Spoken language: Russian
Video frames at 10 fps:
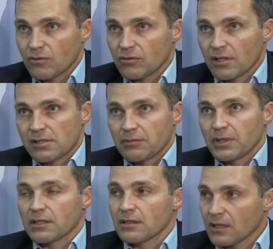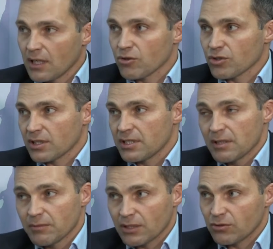есть там ряд хороших
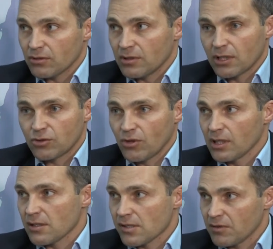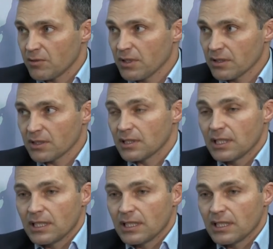тем, которые актуальны, современные,